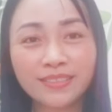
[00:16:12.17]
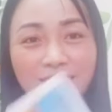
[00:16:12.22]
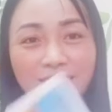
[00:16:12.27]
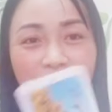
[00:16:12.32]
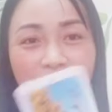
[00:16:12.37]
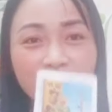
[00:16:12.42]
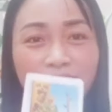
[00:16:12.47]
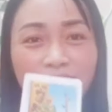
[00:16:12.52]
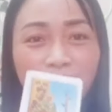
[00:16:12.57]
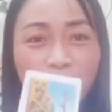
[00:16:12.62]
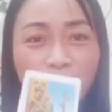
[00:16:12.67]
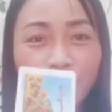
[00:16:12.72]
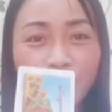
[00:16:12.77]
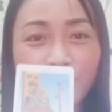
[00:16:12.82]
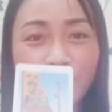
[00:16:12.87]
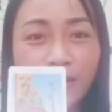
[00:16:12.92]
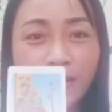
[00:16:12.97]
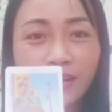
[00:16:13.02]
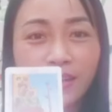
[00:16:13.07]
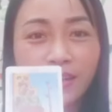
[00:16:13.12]
những ông
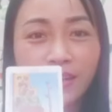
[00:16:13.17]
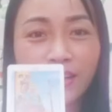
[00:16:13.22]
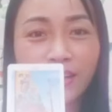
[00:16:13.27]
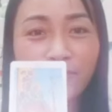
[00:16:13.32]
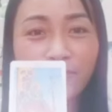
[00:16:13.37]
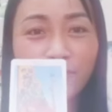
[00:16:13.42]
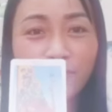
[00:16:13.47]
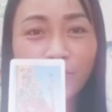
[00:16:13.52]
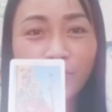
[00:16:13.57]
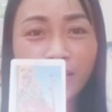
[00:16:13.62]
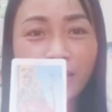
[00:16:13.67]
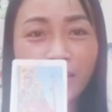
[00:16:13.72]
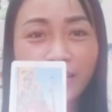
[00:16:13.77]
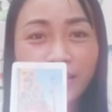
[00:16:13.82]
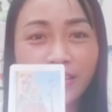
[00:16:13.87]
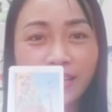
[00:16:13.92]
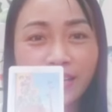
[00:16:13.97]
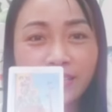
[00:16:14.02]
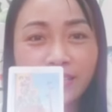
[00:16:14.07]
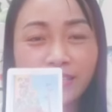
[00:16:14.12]
vua ông vua
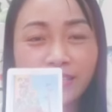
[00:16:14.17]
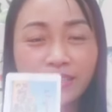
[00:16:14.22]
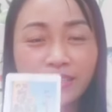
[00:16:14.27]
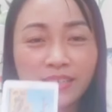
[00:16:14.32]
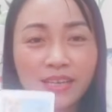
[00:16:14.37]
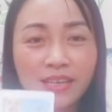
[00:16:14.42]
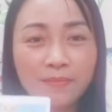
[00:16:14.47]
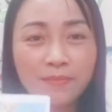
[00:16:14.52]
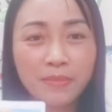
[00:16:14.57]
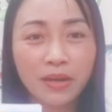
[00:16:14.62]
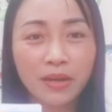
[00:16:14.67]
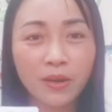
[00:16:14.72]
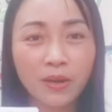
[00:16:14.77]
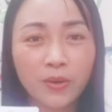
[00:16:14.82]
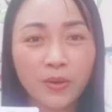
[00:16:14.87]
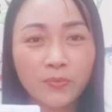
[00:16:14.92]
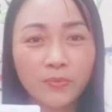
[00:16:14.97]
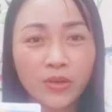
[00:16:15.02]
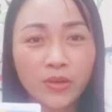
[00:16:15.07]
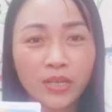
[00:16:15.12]
gậy là những người mà
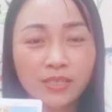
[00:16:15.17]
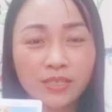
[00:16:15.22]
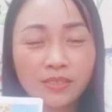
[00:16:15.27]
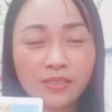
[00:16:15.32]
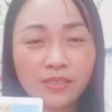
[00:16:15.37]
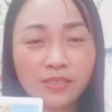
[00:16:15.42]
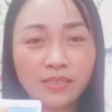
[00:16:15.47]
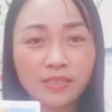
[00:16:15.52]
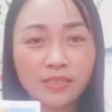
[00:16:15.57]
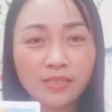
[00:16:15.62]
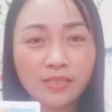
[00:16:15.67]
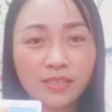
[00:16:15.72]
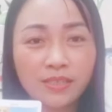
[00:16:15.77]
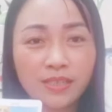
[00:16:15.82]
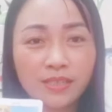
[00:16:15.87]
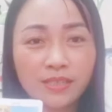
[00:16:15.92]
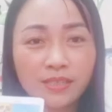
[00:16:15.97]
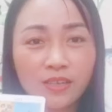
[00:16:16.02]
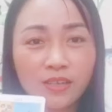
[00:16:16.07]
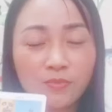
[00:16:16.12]
có một cái sự chín
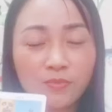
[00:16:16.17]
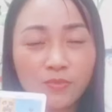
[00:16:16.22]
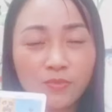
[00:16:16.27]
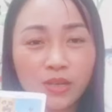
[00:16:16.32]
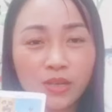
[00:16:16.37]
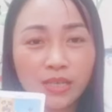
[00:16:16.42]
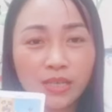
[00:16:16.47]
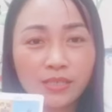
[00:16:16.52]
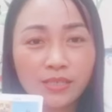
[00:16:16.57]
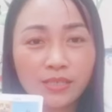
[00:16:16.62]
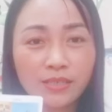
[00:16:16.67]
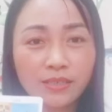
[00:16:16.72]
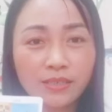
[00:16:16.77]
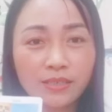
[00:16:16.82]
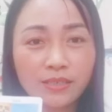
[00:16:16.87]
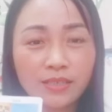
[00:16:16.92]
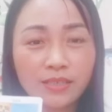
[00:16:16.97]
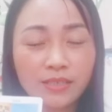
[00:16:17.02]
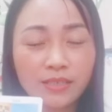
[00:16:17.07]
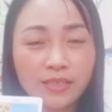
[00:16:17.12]
chắn có một cái
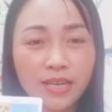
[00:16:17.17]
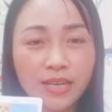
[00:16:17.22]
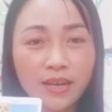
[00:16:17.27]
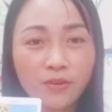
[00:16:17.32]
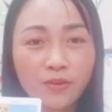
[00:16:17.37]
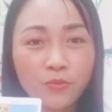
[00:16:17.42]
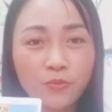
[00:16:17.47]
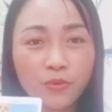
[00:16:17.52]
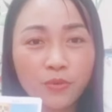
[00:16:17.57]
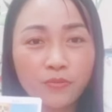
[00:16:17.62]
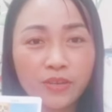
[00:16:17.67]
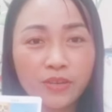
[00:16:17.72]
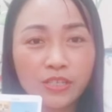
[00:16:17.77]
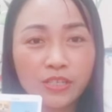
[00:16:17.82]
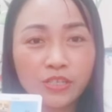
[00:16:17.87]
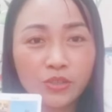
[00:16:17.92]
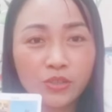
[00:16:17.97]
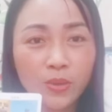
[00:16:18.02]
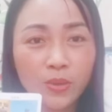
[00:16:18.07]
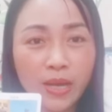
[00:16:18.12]
sự đỉnh cao của
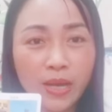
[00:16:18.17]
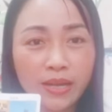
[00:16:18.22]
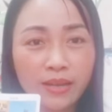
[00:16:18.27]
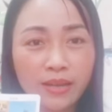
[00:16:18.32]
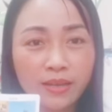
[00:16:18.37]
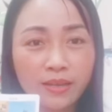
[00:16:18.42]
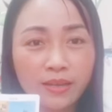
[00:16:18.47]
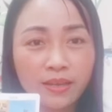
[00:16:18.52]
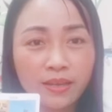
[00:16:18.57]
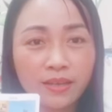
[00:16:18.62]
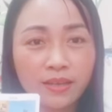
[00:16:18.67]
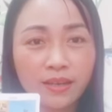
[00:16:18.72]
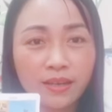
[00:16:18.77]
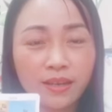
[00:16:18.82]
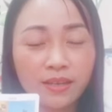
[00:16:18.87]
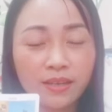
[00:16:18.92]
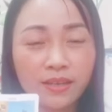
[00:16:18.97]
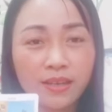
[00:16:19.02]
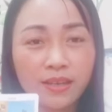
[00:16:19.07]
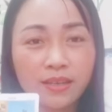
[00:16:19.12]
về trí tuệ đây
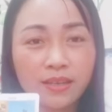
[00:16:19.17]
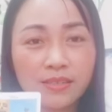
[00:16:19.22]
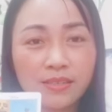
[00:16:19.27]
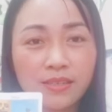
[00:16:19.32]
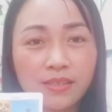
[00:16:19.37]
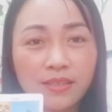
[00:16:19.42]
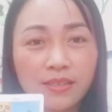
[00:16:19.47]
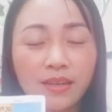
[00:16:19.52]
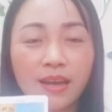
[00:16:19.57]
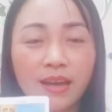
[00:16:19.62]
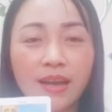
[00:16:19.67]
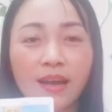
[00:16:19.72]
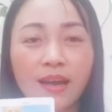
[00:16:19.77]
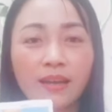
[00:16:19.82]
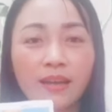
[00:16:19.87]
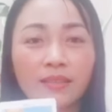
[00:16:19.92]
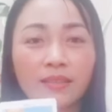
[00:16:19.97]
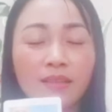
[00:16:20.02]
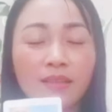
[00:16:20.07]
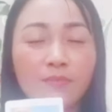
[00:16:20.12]
đấy rất
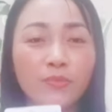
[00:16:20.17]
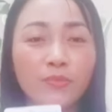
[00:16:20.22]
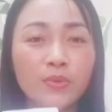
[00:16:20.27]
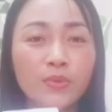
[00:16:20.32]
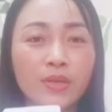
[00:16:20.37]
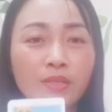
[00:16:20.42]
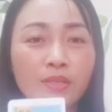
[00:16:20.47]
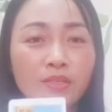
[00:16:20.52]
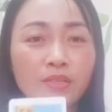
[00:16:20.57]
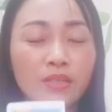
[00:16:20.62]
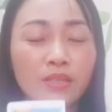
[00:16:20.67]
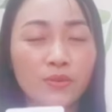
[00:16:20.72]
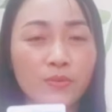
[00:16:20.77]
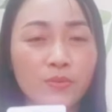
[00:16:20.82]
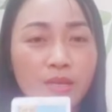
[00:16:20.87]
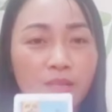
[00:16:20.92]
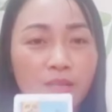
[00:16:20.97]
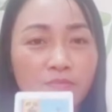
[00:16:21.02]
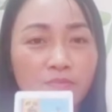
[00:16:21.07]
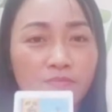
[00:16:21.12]
là tâm huyết nhiệt
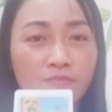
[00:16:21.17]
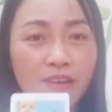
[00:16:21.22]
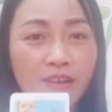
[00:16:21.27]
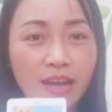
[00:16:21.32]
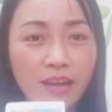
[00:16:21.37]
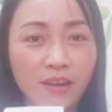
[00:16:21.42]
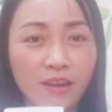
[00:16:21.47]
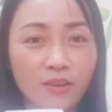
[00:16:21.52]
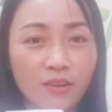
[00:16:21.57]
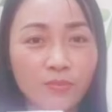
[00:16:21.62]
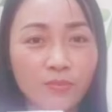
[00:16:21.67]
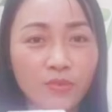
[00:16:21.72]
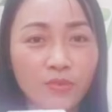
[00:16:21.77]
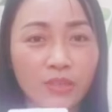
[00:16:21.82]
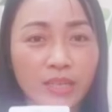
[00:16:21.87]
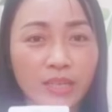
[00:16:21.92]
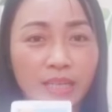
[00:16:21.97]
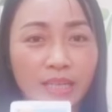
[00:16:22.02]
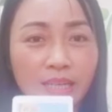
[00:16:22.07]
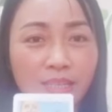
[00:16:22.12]
huyết và có
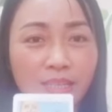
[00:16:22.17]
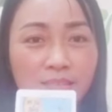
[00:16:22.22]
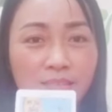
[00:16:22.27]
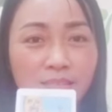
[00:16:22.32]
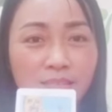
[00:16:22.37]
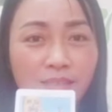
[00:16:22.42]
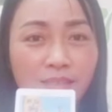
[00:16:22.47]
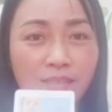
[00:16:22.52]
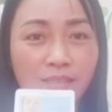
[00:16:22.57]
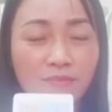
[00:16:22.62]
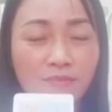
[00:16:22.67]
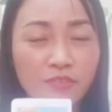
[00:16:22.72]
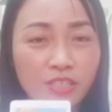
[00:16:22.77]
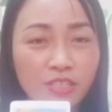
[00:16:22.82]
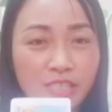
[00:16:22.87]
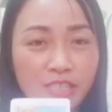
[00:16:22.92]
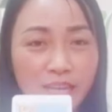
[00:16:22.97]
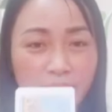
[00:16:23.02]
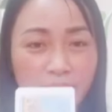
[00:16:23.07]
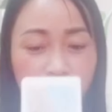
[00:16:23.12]
một cái sự
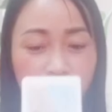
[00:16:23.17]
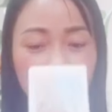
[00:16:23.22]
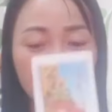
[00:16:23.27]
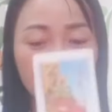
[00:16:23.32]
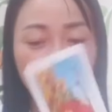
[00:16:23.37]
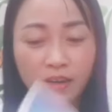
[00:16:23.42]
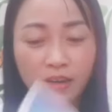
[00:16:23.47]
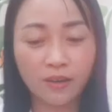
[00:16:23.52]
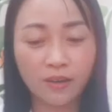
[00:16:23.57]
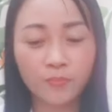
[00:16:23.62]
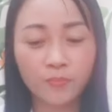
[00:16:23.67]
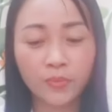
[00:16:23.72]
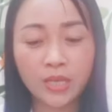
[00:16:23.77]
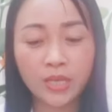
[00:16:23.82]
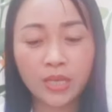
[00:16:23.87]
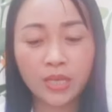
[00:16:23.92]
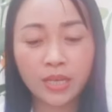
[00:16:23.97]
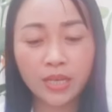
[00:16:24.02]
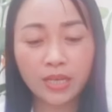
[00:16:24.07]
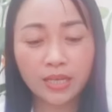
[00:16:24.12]
vững chãi đó
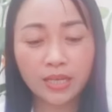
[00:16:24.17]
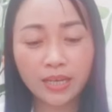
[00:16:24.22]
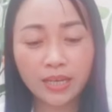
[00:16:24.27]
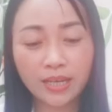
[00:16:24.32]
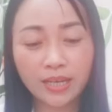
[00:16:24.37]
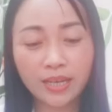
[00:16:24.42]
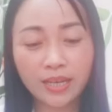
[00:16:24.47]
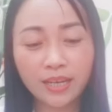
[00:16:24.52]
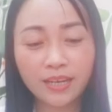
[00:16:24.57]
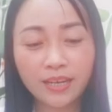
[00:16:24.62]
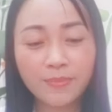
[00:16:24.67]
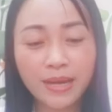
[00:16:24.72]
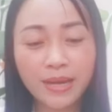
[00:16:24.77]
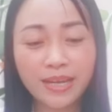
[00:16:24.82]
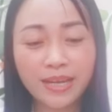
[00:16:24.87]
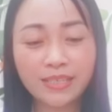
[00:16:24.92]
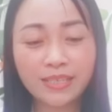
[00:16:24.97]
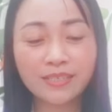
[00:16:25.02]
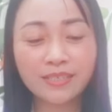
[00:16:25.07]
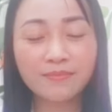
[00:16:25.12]
à, các
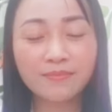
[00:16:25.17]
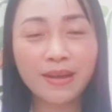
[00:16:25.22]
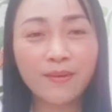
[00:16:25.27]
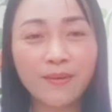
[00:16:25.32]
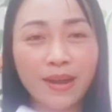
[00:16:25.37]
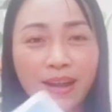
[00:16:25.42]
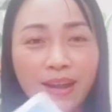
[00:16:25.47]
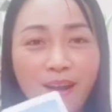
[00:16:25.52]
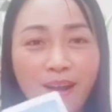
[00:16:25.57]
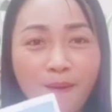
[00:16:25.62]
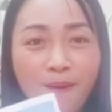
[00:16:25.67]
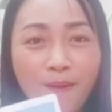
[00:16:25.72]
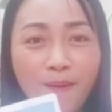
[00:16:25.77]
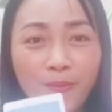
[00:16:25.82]
bạn là những bà hoàng hậu